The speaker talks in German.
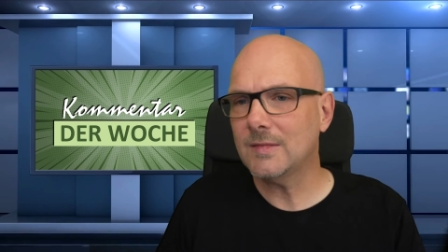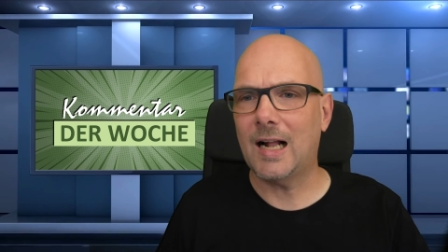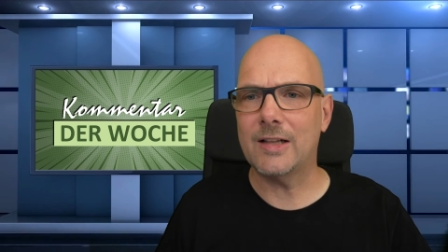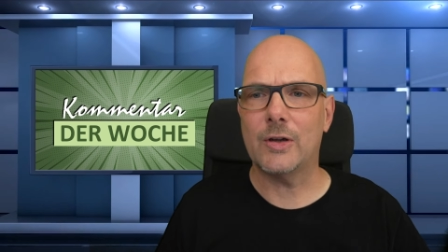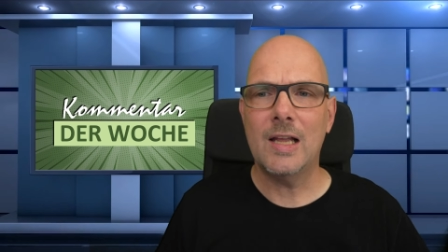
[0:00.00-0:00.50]

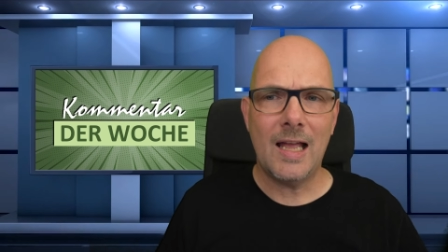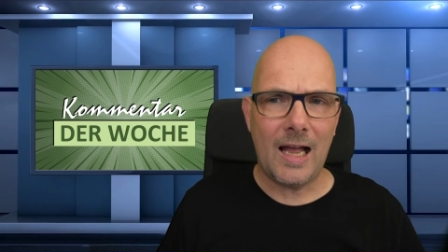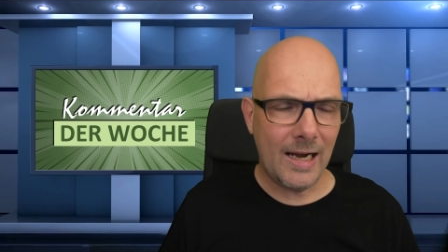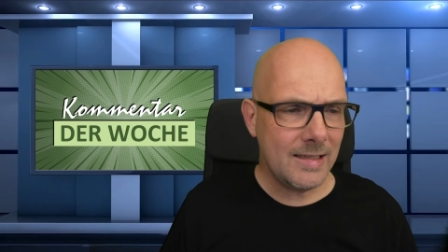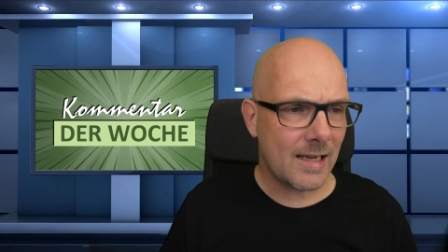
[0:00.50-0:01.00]
Also,
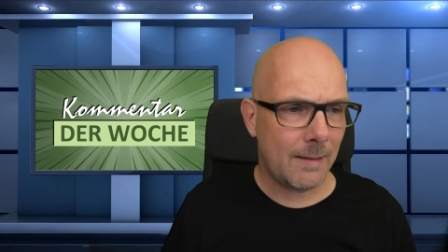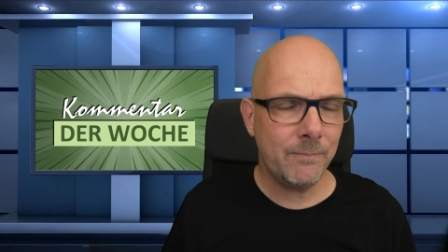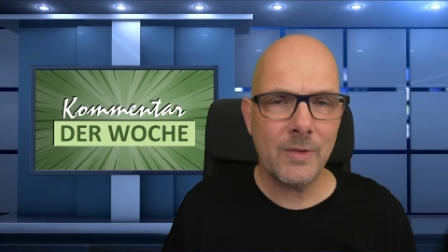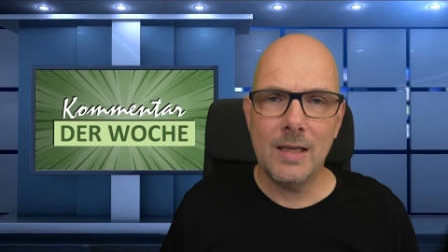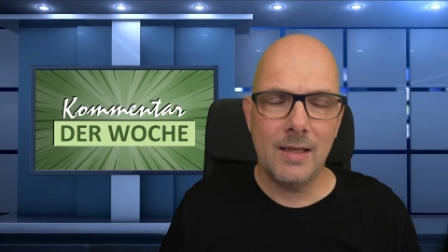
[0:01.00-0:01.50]
einen
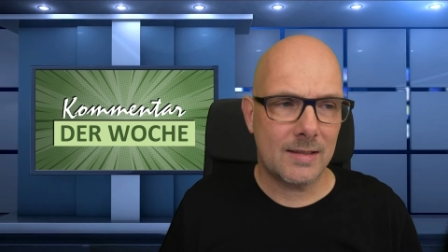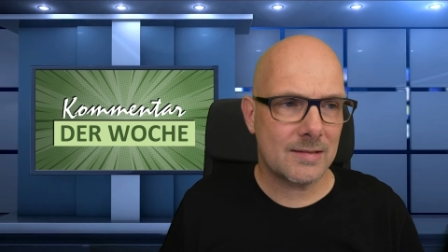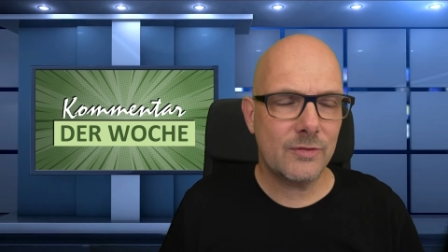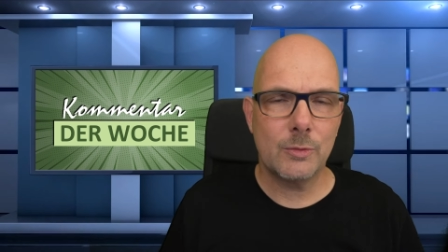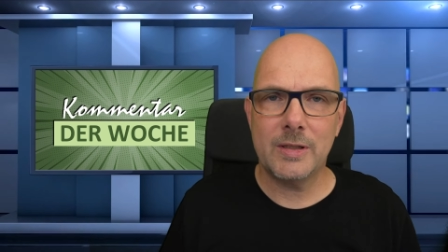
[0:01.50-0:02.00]
Namen, das
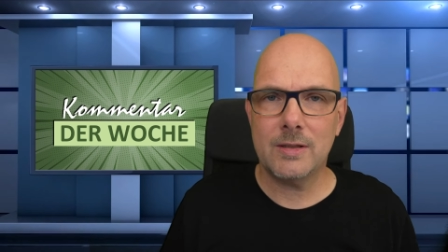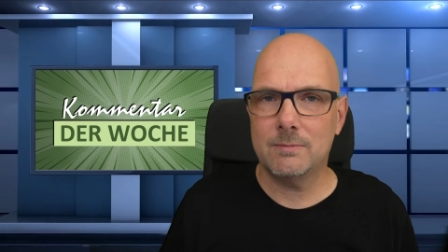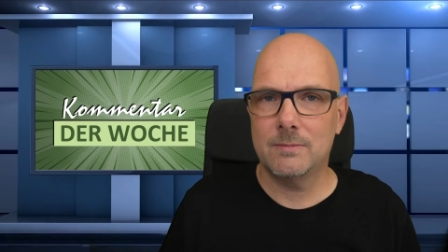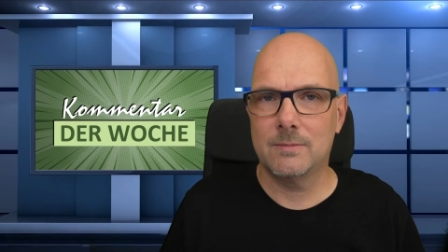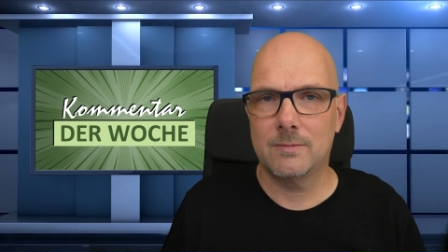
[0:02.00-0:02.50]
ist für mich
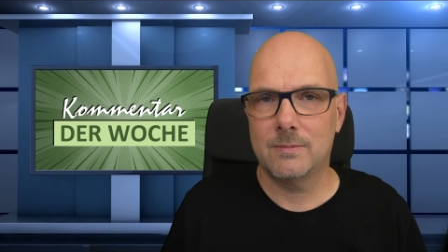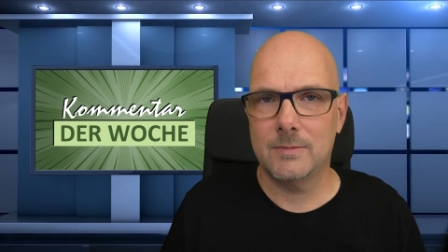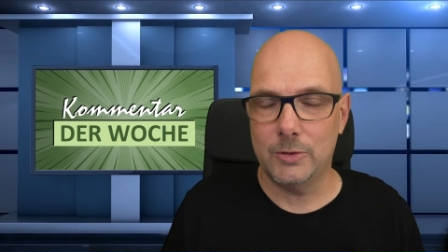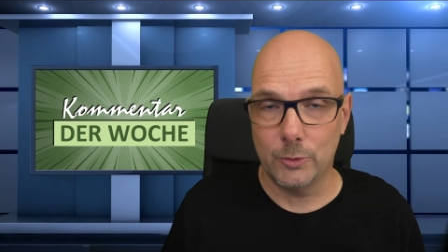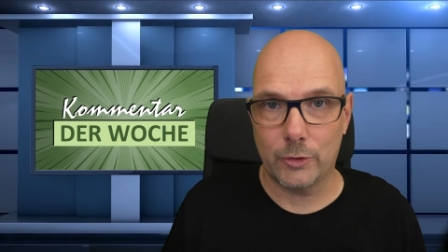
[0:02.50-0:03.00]

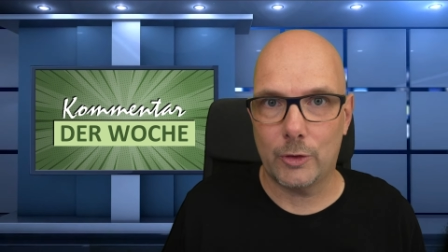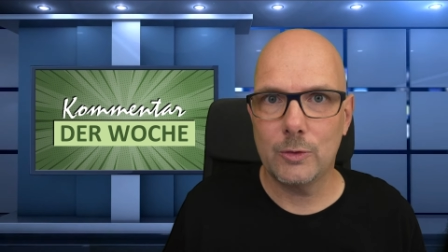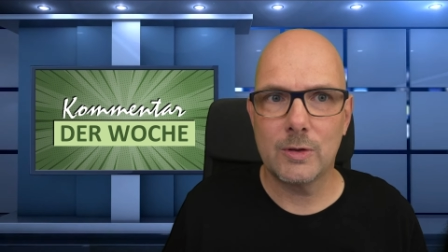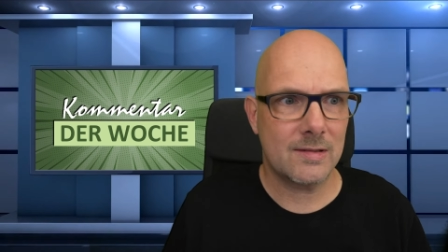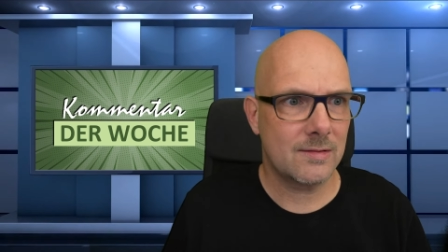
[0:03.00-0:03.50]
diese 100
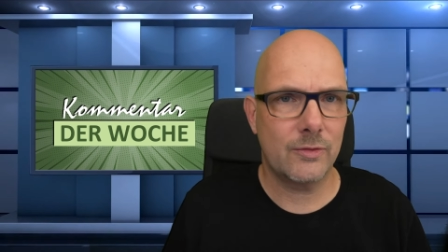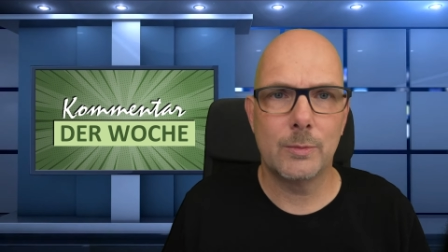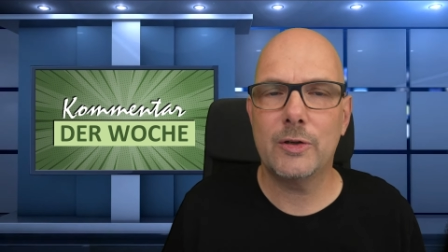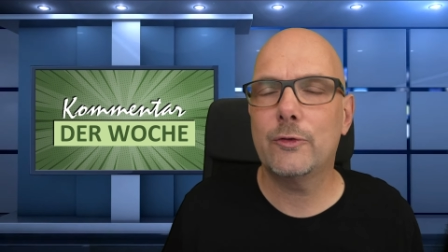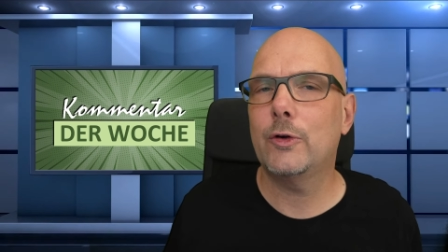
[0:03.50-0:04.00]
Euro, das ist für
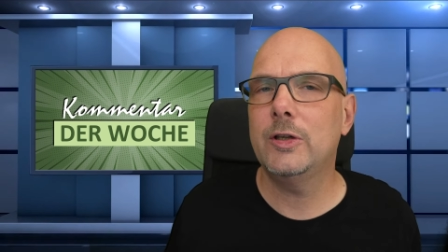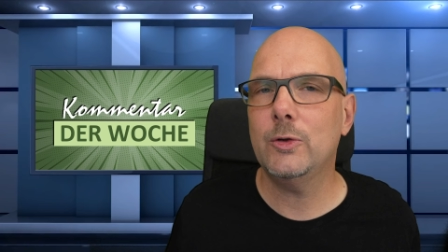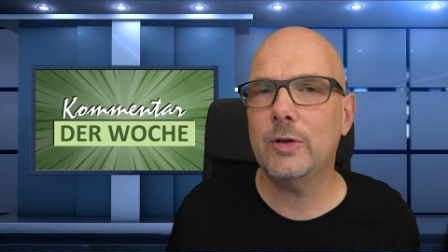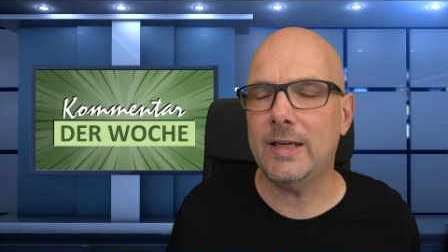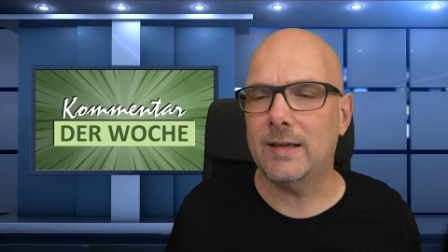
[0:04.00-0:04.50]
mich völlig
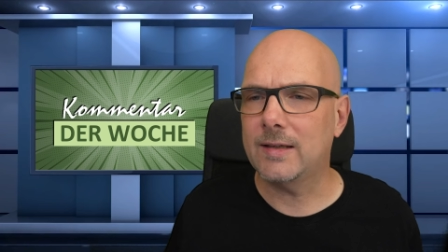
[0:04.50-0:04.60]
okay.